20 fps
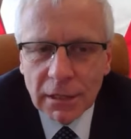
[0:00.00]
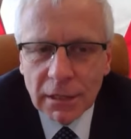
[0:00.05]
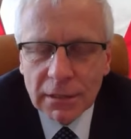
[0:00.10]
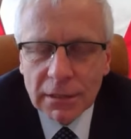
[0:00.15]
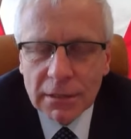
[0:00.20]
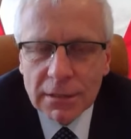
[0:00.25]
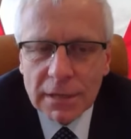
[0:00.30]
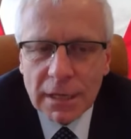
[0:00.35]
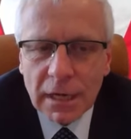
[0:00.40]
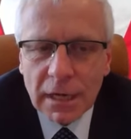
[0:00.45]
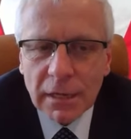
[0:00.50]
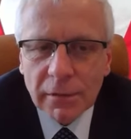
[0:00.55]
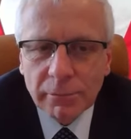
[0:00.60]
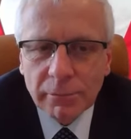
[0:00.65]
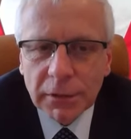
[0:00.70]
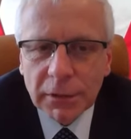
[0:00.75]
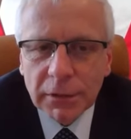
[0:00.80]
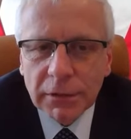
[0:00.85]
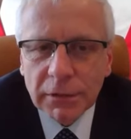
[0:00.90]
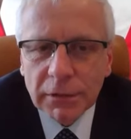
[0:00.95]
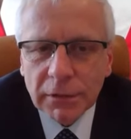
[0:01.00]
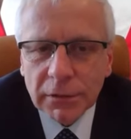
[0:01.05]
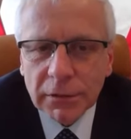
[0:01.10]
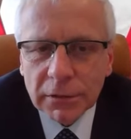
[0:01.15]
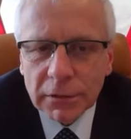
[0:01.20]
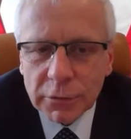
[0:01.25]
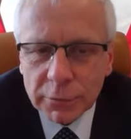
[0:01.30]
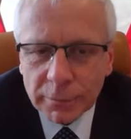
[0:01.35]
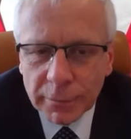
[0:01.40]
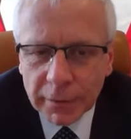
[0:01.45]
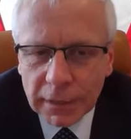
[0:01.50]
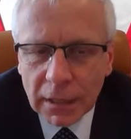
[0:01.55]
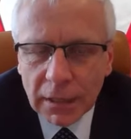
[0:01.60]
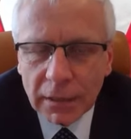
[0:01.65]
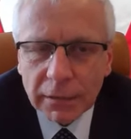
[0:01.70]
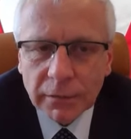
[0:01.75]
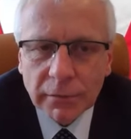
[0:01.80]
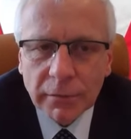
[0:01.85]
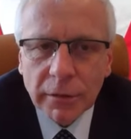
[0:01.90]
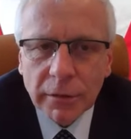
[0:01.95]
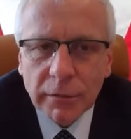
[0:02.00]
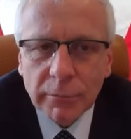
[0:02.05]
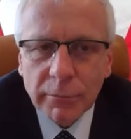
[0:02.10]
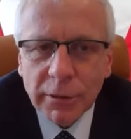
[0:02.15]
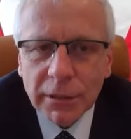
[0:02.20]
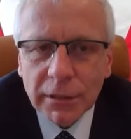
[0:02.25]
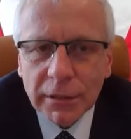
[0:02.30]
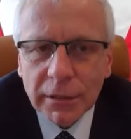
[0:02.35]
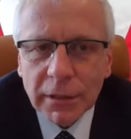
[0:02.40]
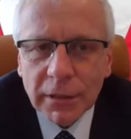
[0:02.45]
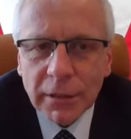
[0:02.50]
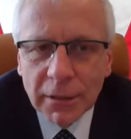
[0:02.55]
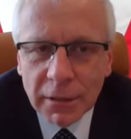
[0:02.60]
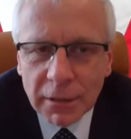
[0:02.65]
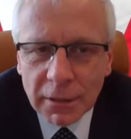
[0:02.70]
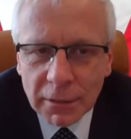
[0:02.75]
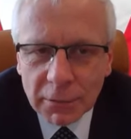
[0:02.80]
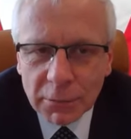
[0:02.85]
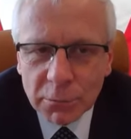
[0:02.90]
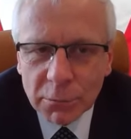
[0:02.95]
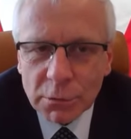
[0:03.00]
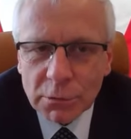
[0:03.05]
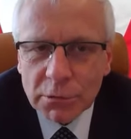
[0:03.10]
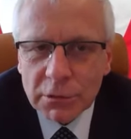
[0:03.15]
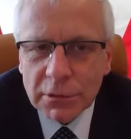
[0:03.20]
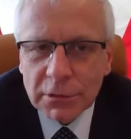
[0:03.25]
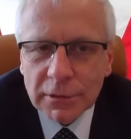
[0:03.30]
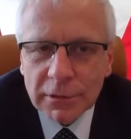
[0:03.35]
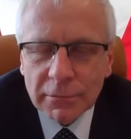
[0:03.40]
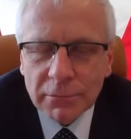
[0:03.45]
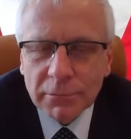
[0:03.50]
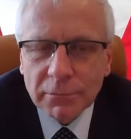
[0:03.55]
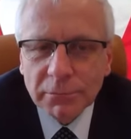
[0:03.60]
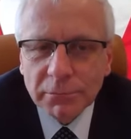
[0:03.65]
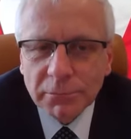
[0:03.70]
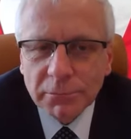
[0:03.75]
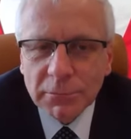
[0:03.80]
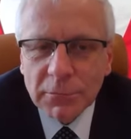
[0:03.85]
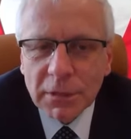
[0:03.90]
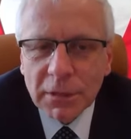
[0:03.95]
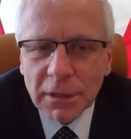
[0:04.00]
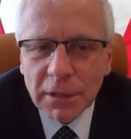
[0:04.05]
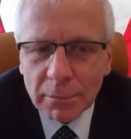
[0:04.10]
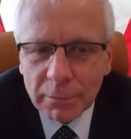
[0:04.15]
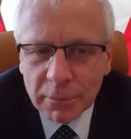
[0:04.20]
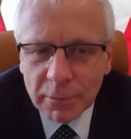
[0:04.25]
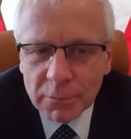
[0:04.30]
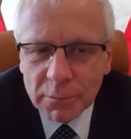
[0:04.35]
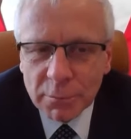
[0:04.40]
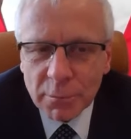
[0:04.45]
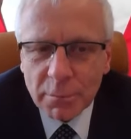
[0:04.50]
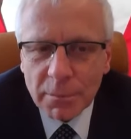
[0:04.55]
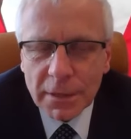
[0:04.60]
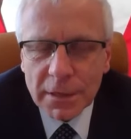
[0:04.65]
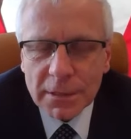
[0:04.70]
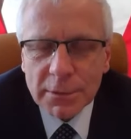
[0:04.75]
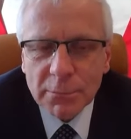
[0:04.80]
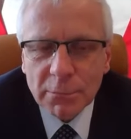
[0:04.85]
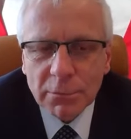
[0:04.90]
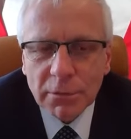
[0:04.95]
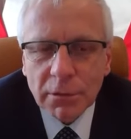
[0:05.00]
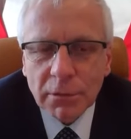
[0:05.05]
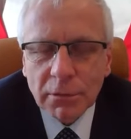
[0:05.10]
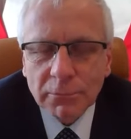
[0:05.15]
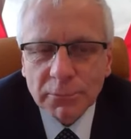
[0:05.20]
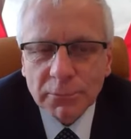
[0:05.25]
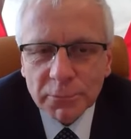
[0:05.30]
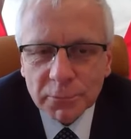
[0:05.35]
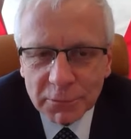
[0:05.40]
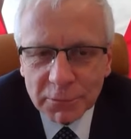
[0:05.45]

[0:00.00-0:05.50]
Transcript: i sanepid i szpitale jednoimienne już e, mm, lepiej współpracują.